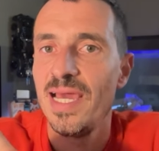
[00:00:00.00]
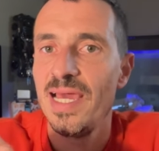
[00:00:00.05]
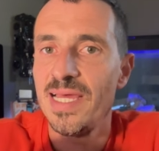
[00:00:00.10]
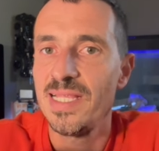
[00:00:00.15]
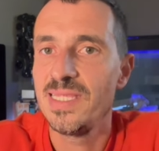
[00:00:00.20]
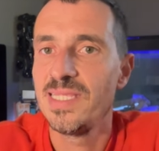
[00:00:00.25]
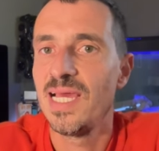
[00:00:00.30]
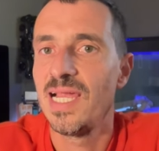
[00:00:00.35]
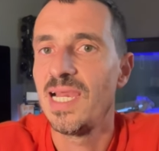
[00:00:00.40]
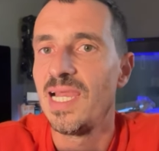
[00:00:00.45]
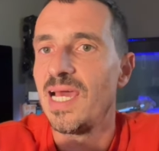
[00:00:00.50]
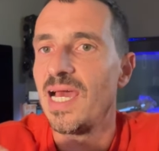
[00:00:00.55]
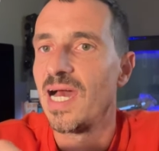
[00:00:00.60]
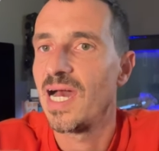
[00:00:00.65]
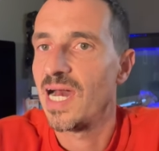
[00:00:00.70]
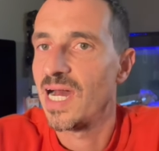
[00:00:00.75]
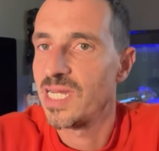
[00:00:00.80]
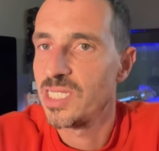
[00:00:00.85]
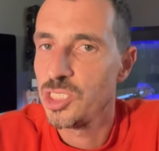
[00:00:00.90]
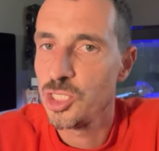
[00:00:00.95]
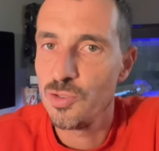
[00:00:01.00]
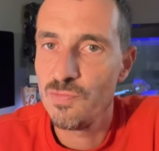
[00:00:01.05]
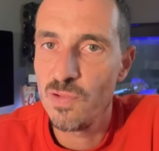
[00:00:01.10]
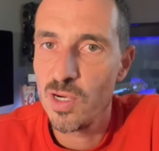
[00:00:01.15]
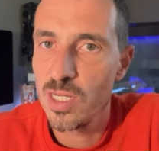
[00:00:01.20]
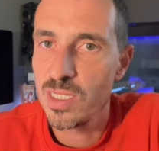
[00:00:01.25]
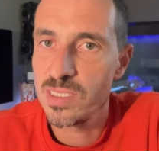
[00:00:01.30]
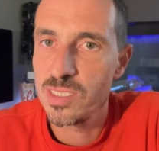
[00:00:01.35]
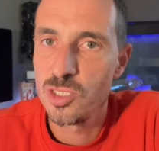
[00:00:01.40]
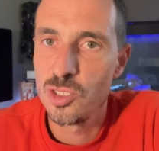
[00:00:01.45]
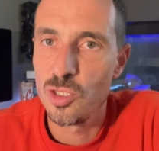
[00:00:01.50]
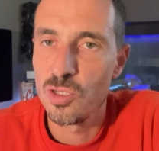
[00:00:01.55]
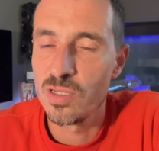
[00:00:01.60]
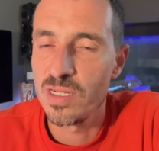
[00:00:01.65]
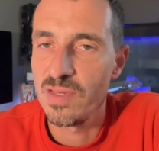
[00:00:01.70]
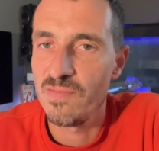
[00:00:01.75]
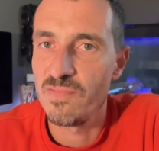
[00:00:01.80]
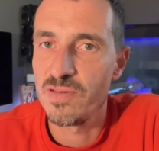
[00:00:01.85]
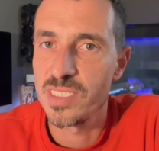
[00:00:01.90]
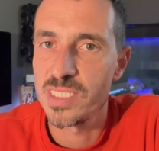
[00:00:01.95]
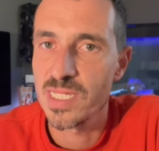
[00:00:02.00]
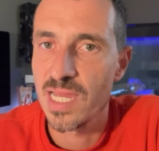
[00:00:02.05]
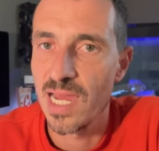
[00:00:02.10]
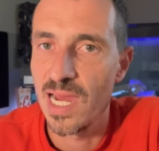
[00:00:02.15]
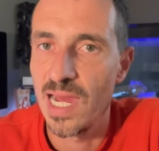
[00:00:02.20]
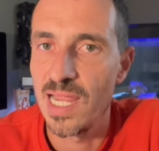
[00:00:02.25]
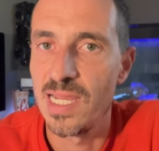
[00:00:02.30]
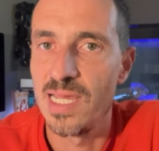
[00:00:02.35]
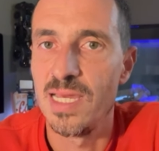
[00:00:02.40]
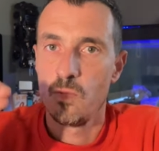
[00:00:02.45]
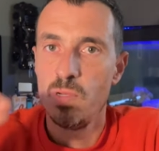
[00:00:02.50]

e delle agevolazioni fiscali.